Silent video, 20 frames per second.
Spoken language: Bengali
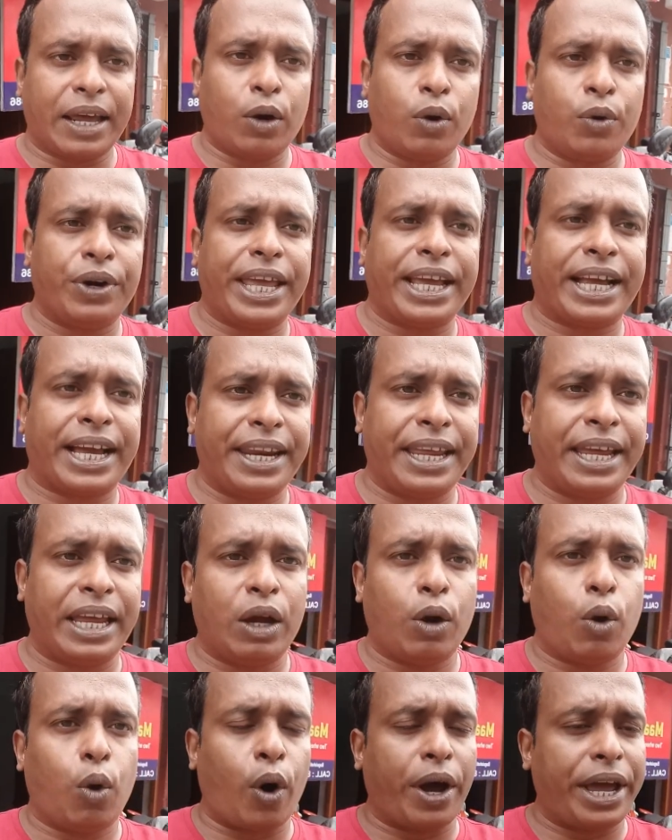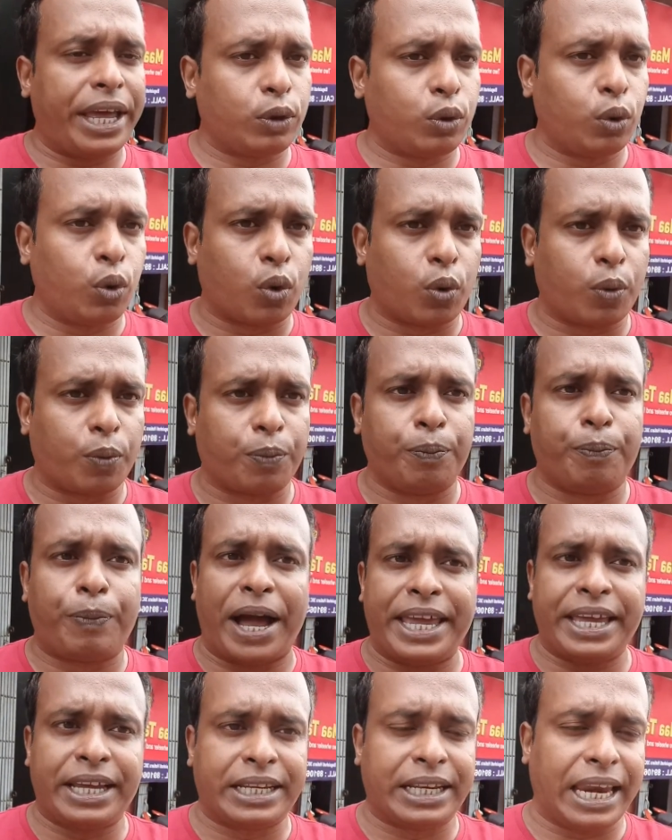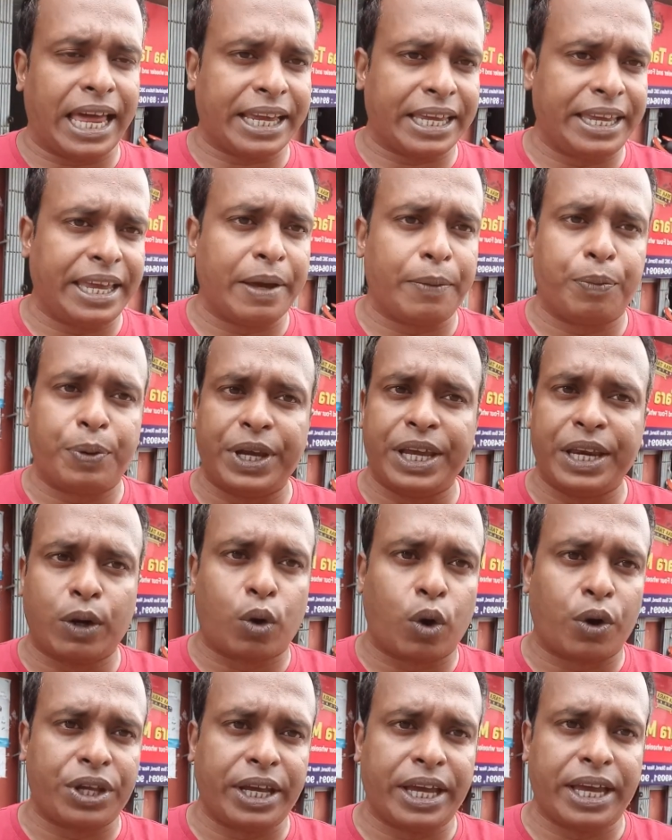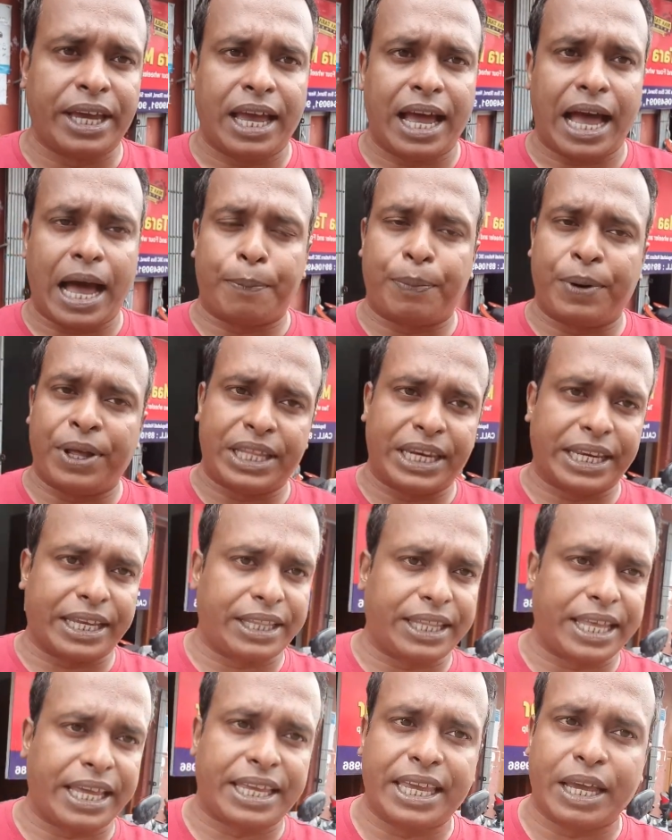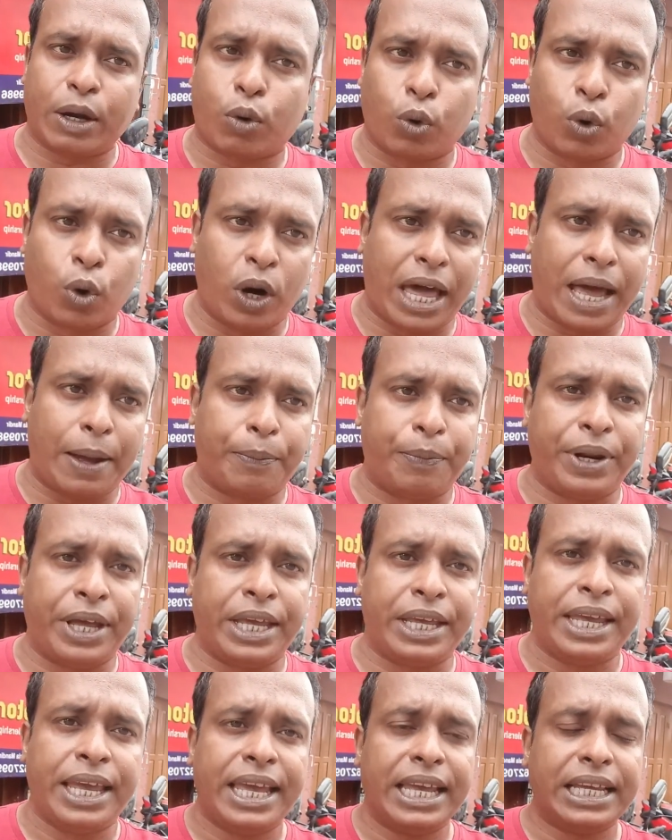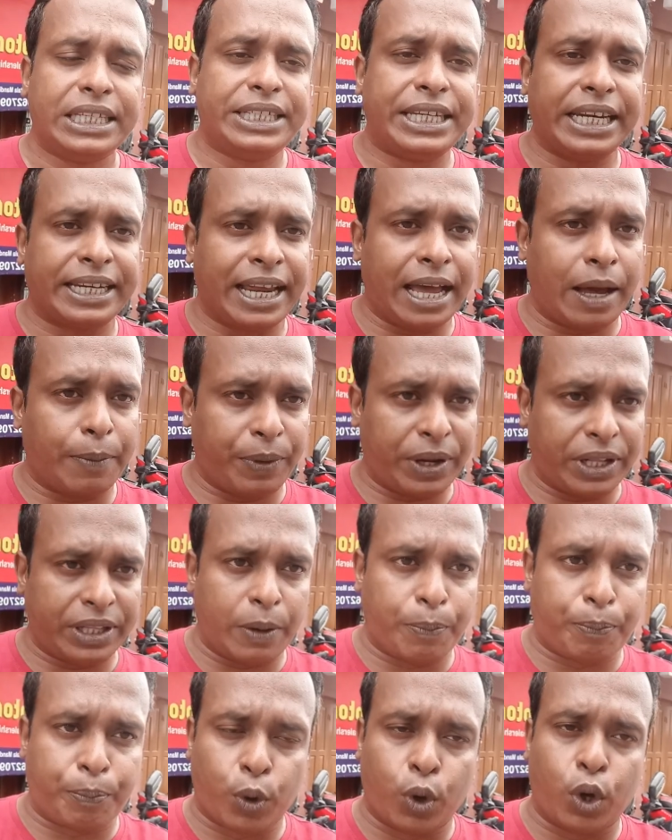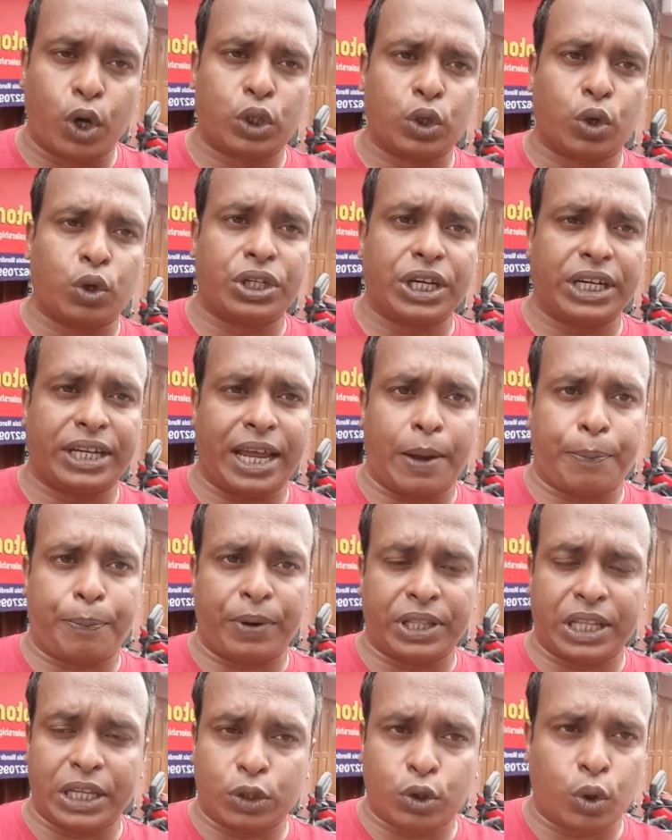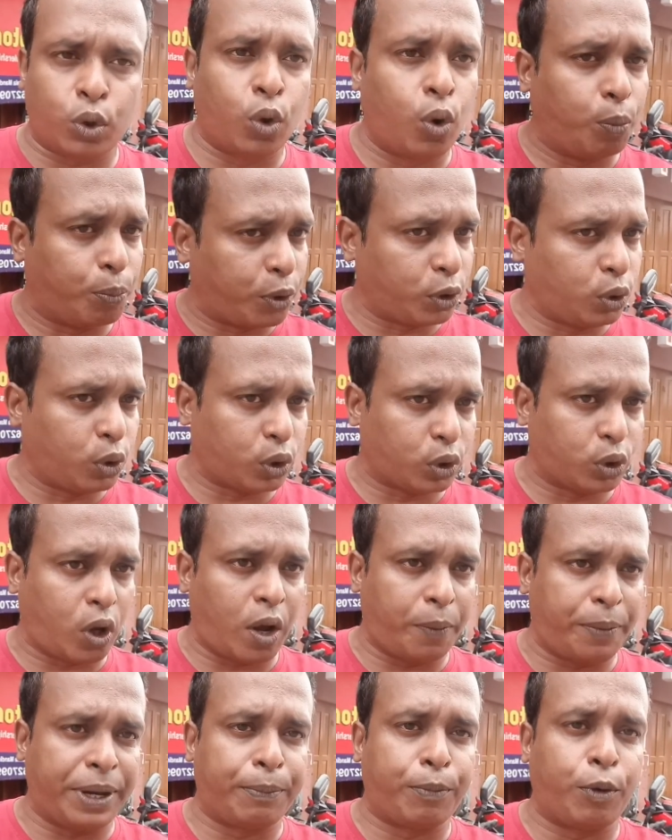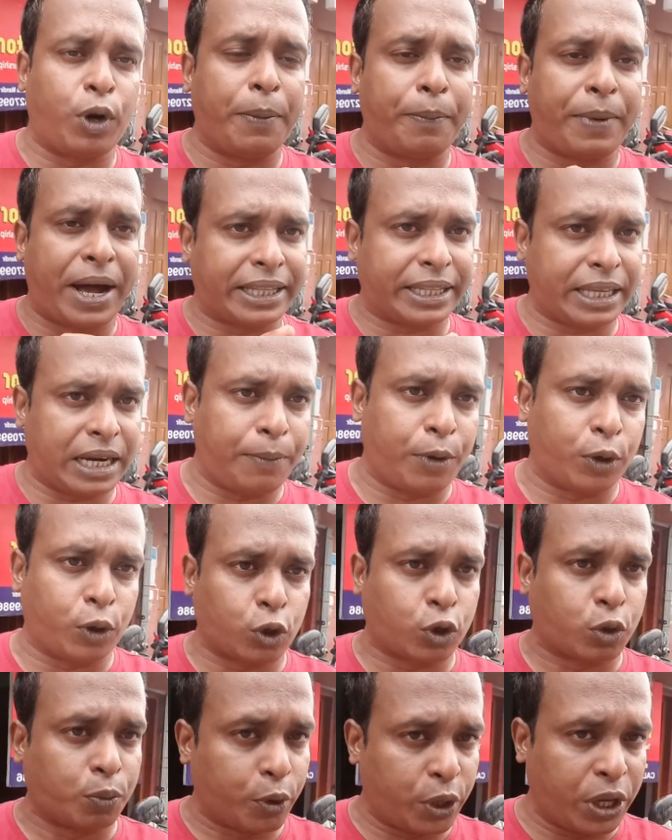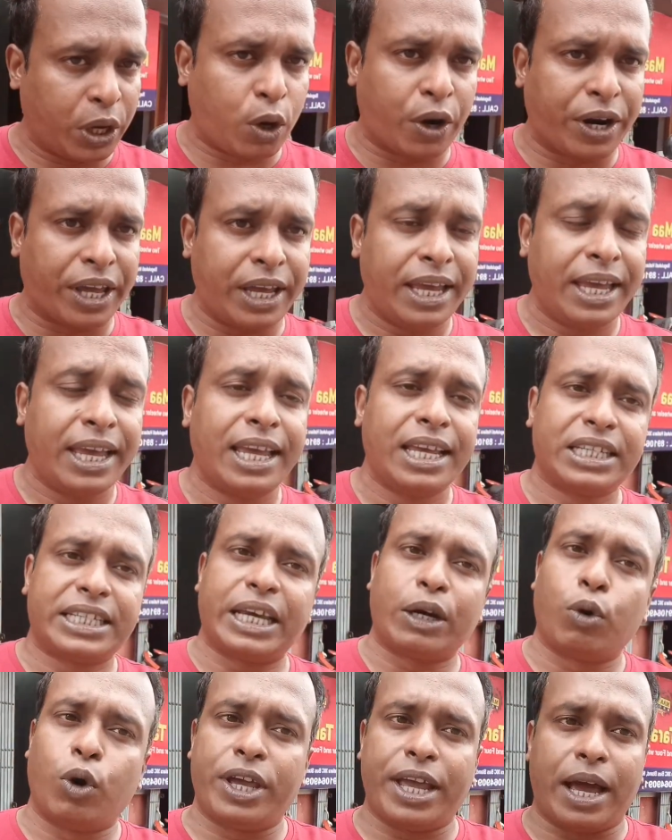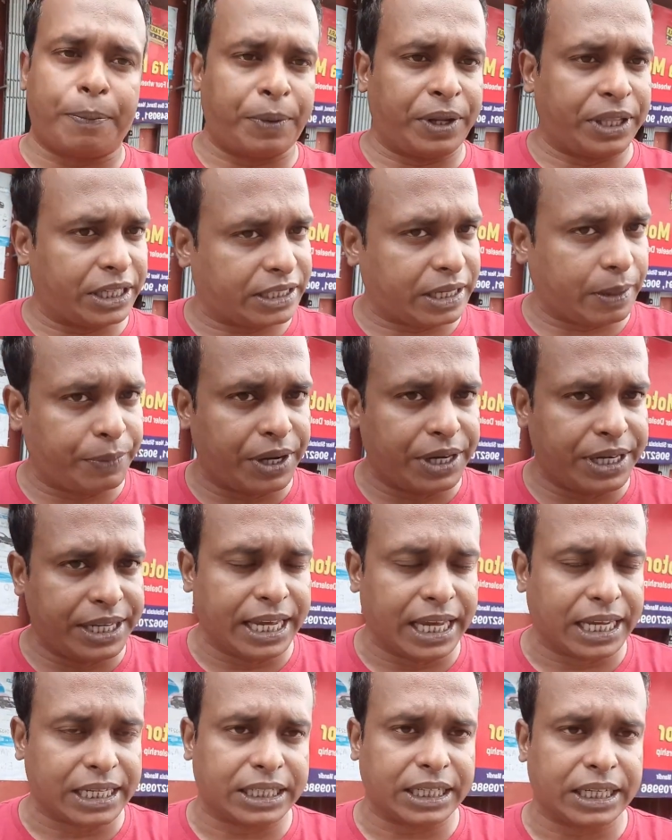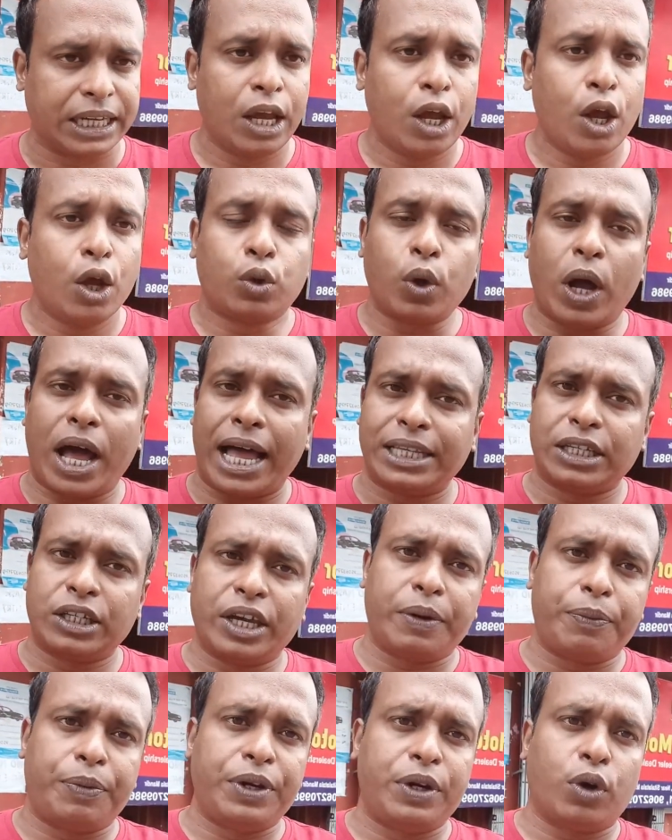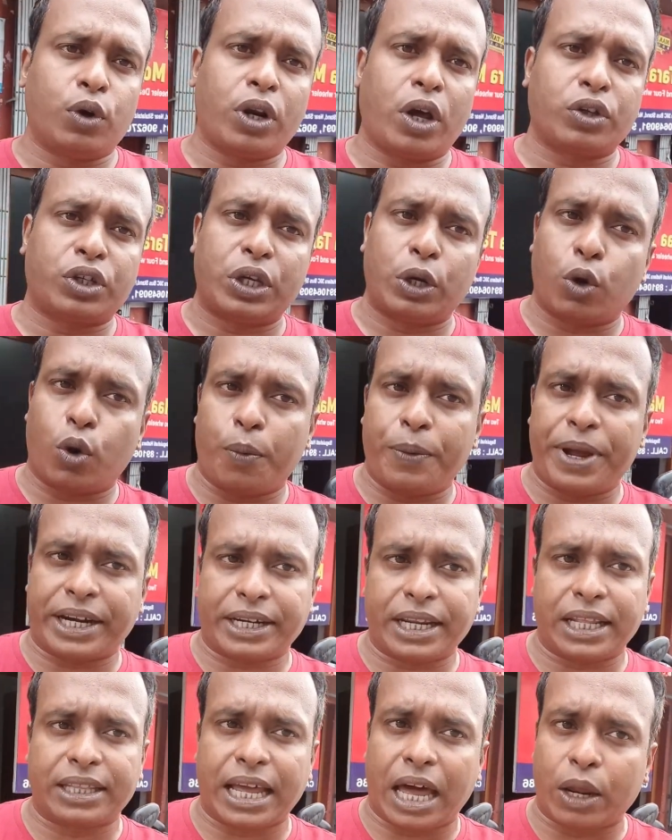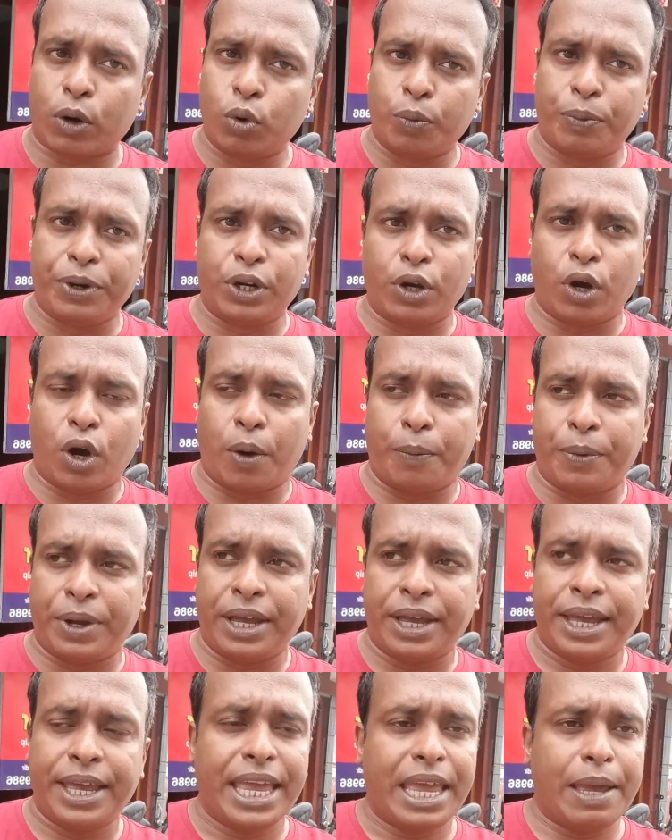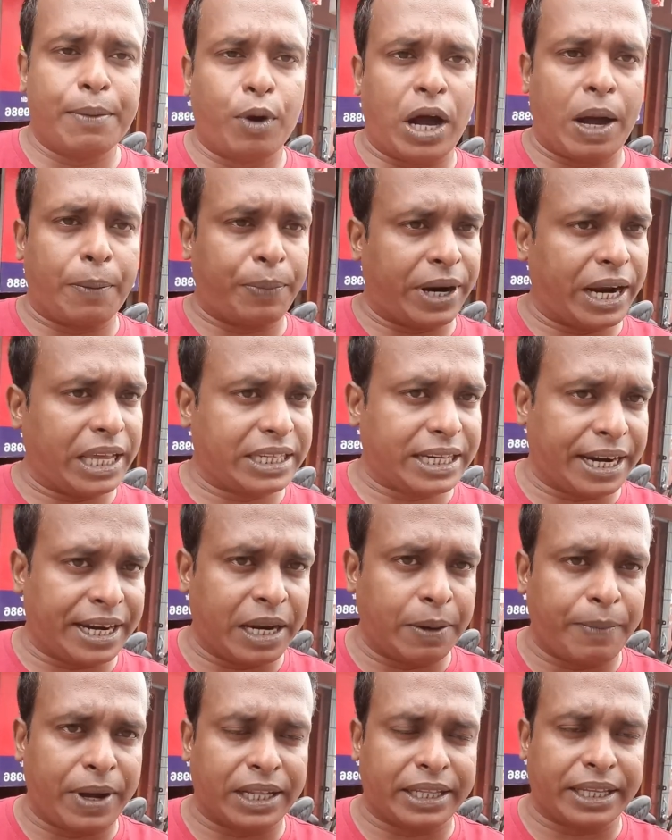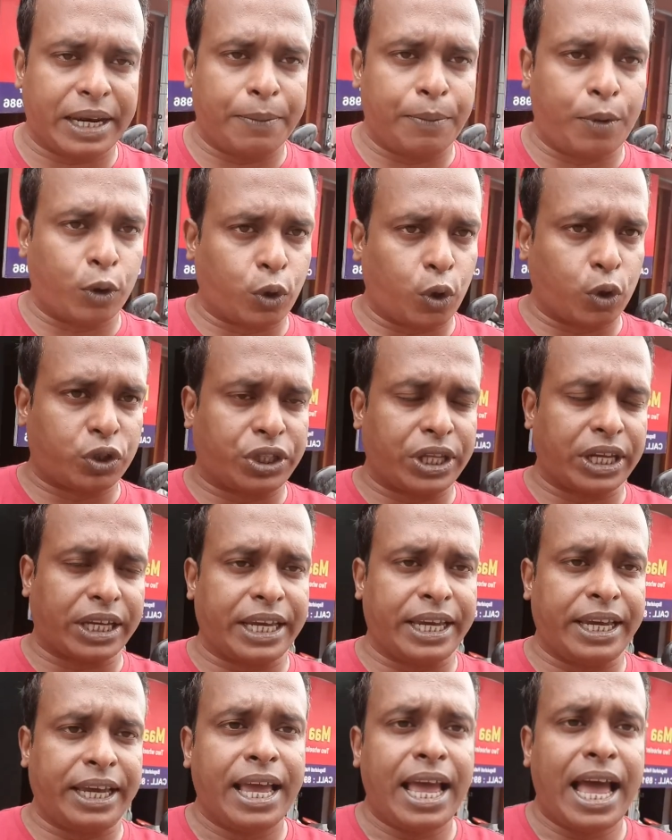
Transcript: কারণ এখানে অহেতুক বাইক লাগিয়ে ভিড় করিয়ে আপনাদেরকে দেখিয়ে কোনো লাভ নেই যেটা আপনাদের প্রয়োজন যেটা আপনাদের জন্য উপযুক্ত হবে বলে মা তারা মোটরস মনে করে সেগুলোই আপনাদের সামনে নিয়ে আসে তো আজকের ভিডিওটাও সেরকম একটা দারুণ ভিডিও হবে এবং আপনারা জানেন মা তারা মোটরস থেকে